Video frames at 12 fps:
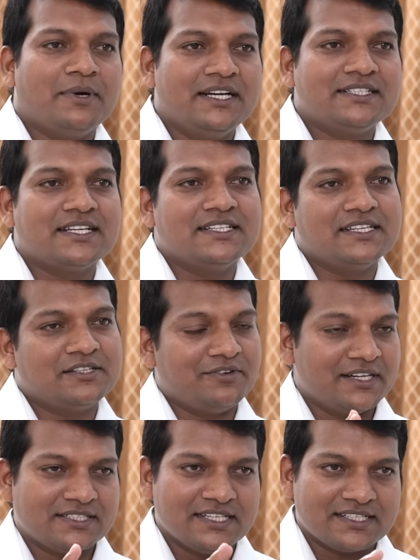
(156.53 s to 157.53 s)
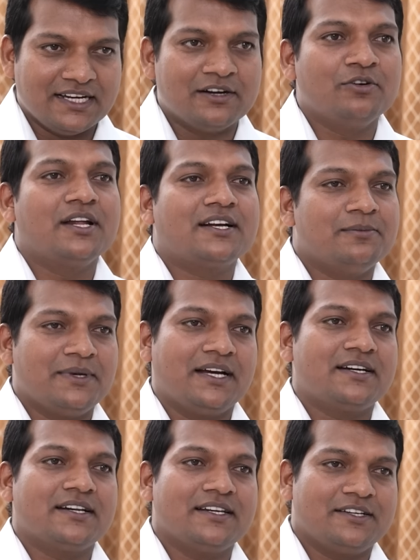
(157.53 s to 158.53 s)
బండి సంజయ్ వర్సెస్ గంగుల
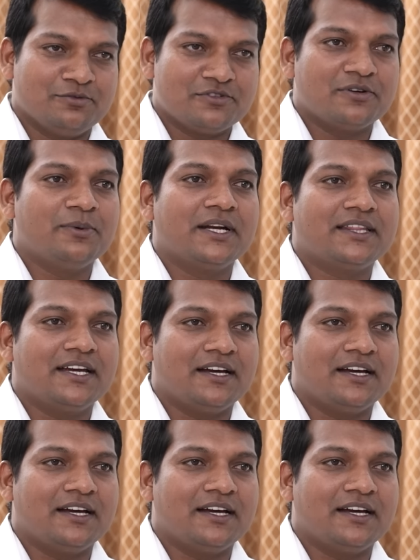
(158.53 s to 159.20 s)
కమలాకర్ ని కూర్చోబెడితే